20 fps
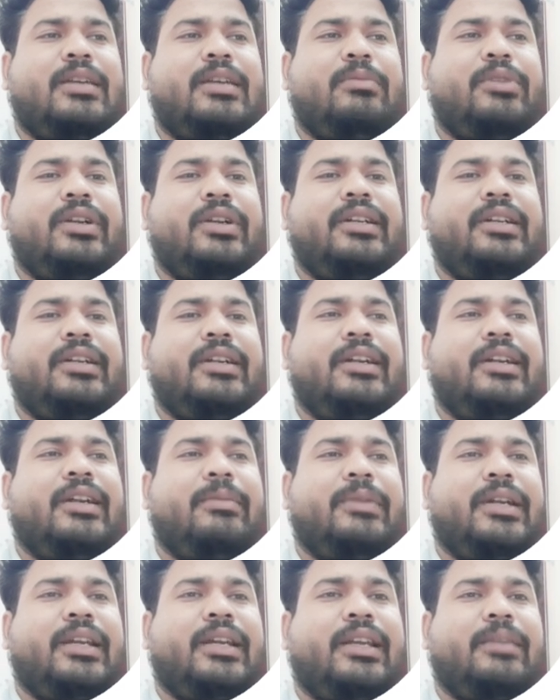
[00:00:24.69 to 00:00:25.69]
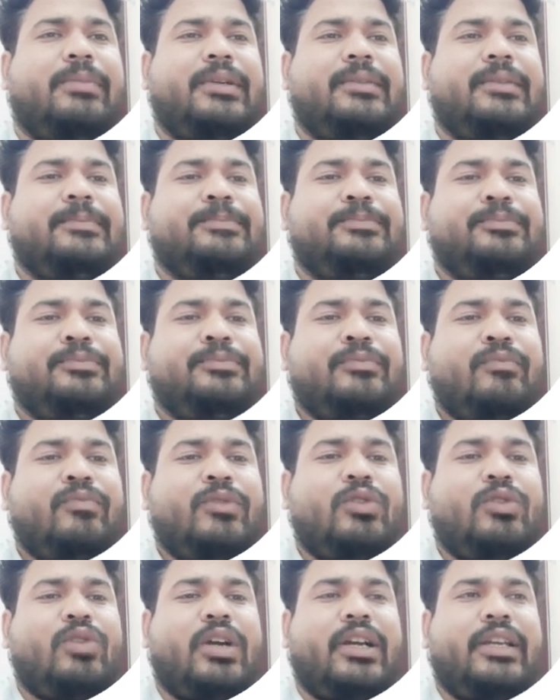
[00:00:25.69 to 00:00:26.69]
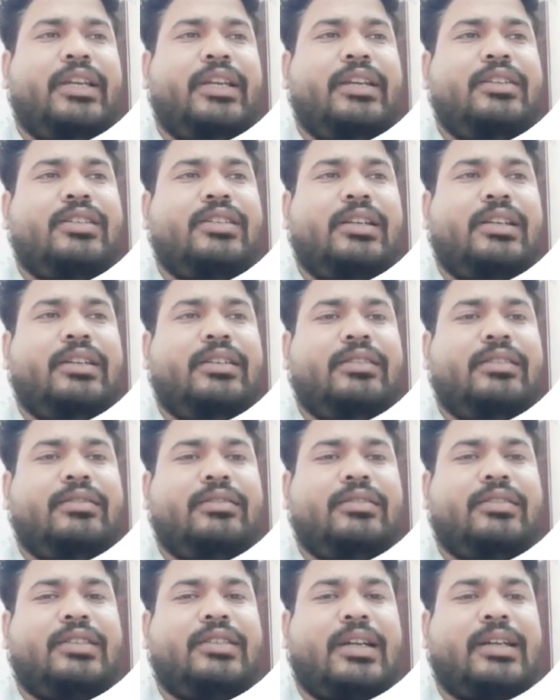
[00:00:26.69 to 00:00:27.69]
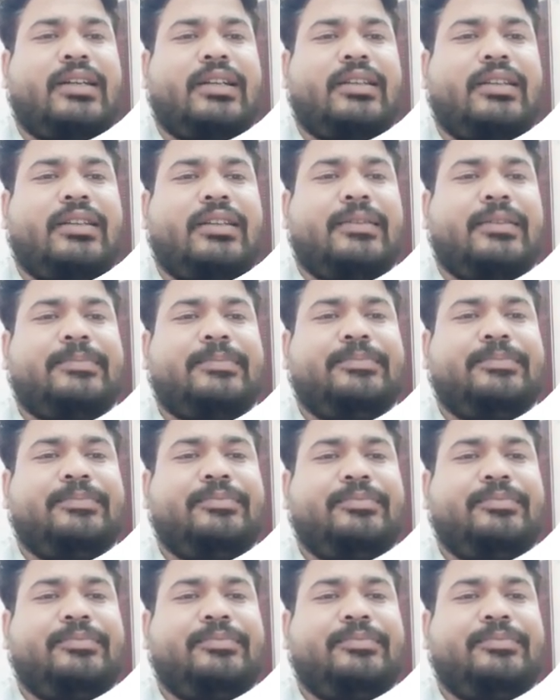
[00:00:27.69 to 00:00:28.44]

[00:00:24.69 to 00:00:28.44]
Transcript: एग्ज़ाम ओरिएंटेड डेटा पढ़ेंगे अपन तो आइए चलिए स्टार्ट करते हैं